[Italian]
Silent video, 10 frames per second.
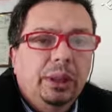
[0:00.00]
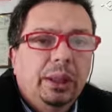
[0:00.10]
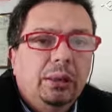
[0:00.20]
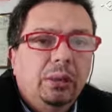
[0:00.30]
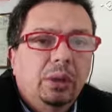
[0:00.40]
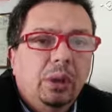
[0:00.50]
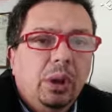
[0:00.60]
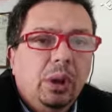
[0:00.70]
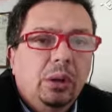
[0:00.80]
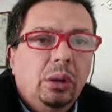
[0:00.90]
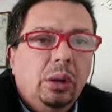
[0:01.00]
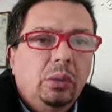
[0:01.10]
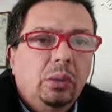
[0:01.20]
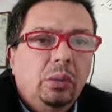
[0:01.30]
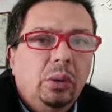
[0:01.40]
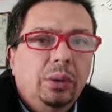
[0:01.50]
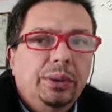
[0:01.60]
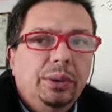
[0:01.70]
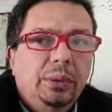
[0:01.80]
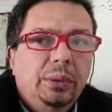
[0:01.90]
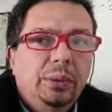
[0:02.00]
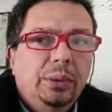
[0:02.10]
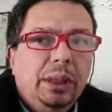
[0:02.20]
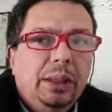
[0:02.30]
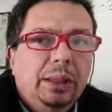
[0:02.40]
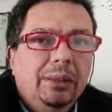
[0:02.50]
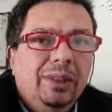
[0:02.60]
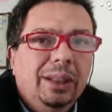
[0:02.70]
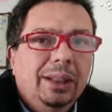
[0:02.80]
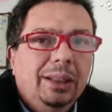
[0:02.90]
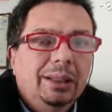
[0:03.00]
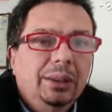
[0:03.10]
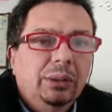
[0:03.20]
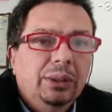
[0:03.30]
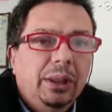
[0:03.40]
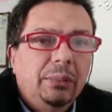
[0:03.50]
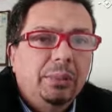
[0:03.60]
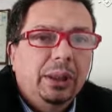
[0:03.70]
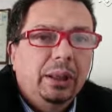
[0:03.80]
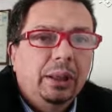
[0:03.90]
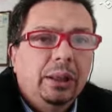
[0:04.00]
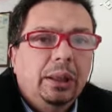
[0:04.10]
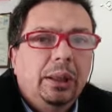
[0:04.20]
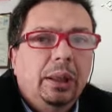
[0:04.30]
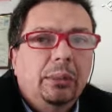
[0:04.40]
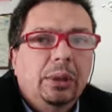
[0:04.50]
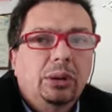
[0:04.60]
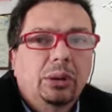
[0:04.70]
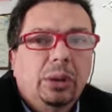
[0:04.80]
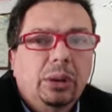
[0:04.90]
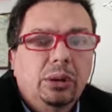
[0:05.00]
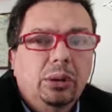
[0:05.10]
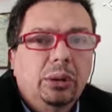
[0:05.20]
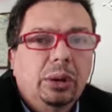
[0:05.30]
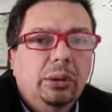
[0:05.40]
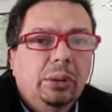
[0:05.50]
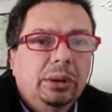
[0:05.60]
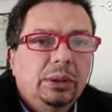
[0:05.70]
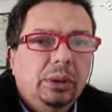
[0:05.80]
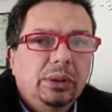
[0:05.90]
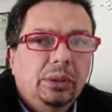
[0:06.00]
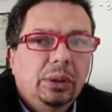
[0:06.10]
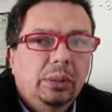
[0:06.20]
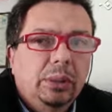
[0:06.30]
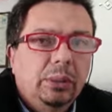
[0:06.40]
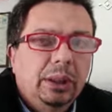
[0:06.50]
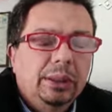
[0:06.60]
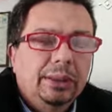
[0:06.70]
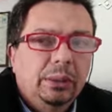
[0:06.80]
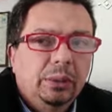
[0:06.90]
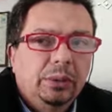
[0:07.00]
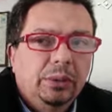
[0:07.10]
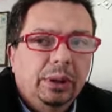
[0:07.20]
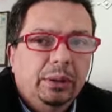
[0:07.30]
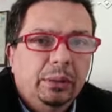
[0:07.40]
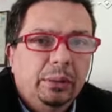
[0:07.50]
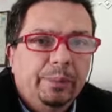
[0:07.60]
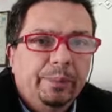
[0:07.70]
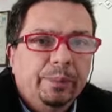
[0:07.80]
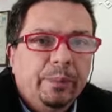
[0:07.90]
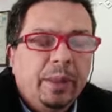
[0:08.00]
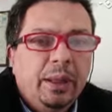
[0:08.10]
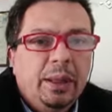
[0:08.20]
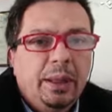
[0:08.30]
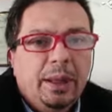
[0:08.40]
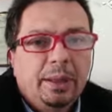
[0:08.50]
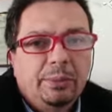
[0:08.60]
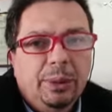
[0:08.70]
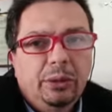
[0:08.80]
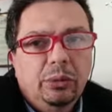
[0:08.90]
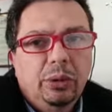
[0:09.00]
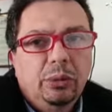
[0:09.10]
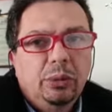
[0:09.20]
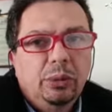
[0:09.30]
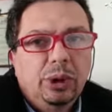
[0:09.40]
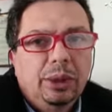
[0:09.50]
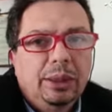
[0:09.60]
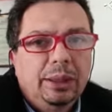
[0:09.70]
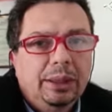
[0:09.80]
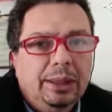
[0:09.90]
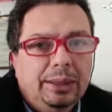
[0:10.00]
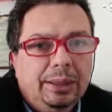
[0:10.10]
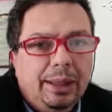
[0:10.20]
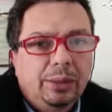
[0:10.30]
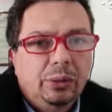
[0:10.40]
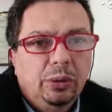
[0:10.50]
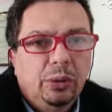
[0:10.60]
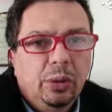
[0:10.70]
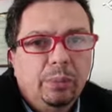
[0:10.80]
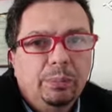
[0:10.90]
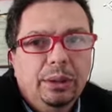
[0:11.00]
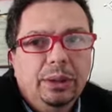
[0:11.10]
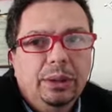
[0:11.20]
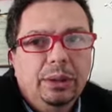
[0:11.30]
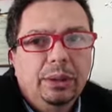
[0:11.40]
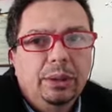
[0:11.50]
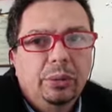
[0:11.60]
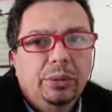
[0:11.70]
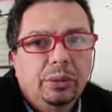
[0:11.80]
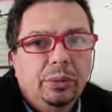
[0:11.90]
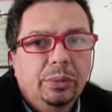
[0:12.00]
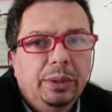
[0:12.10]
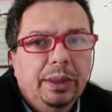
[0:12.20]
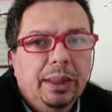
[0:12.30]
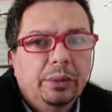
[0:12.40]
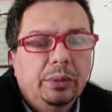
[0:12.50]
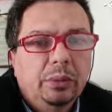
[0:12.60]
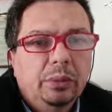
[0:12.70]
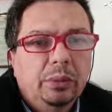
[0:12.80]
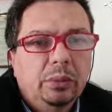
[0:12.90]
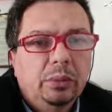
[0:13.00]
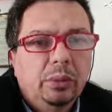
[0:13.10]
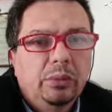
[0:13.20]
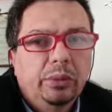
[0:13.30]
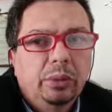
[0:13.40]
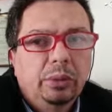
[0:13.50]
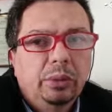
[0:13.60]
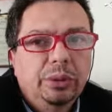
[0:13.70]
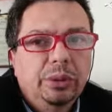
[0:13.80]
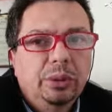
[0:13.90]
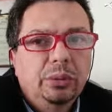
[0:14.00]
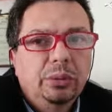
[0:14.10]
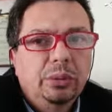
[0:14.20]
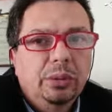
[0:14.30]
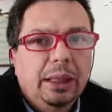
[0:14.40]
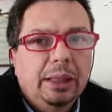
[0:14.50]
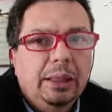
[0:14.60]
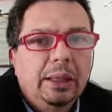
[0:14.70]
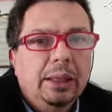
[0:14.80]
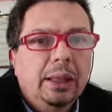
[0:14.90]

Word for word: che hanno eh, un ruolo istituzionale che va garantito sempre e a maggior ragione in una situazione come quella che stiamo vivendo aspetto di conoscere nel dettaglio i compiti di questo comitato in un confronto istituzionale